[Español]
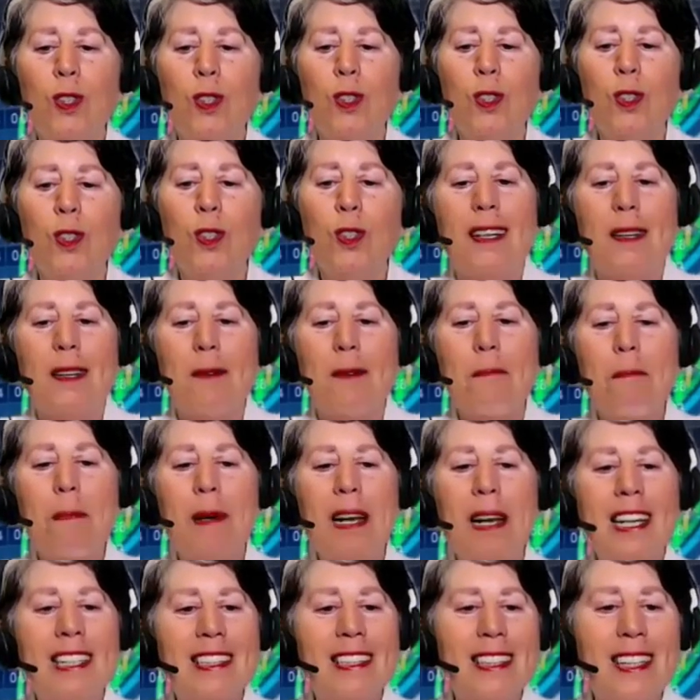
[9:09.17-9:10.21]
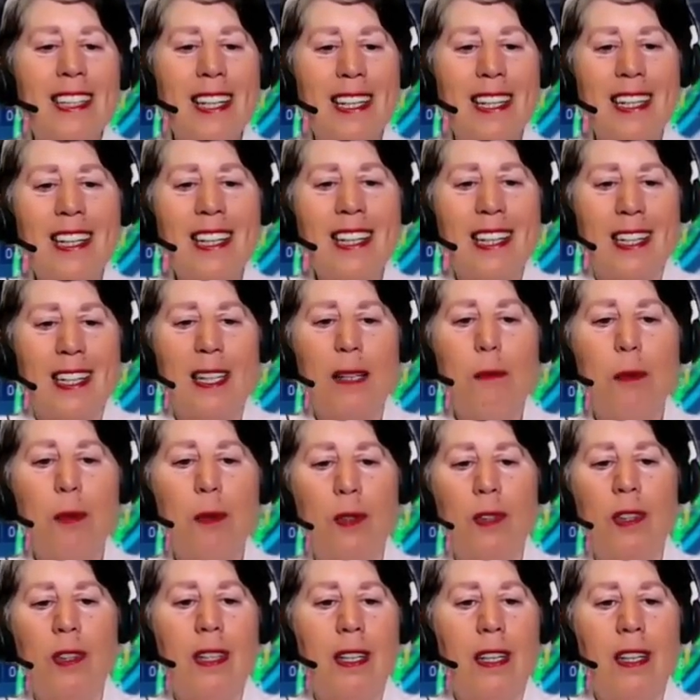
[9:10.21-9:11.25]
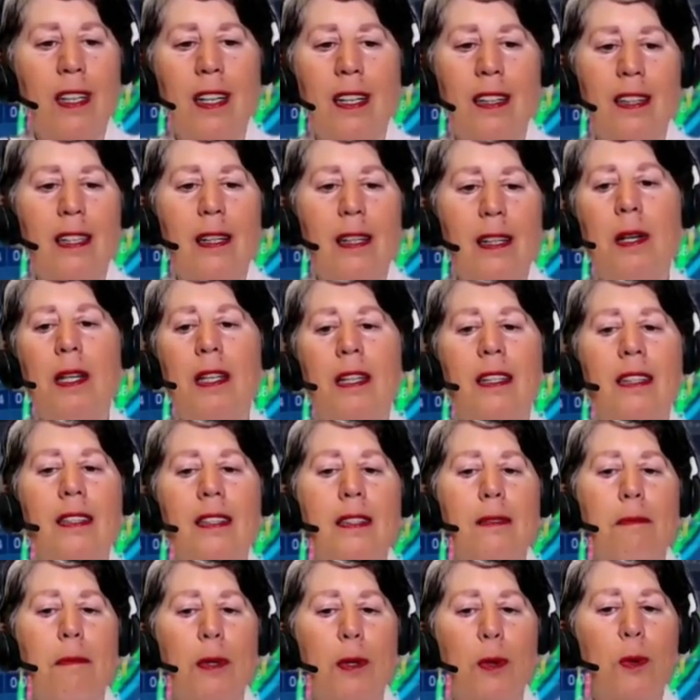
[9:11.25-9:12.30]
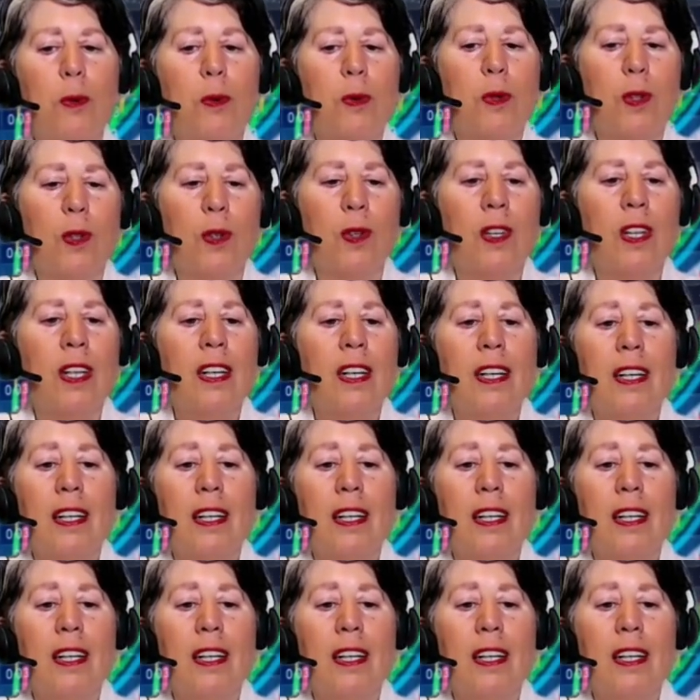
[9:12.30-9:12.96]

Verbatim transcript: y ese placer que queremos tener a través de ese producto.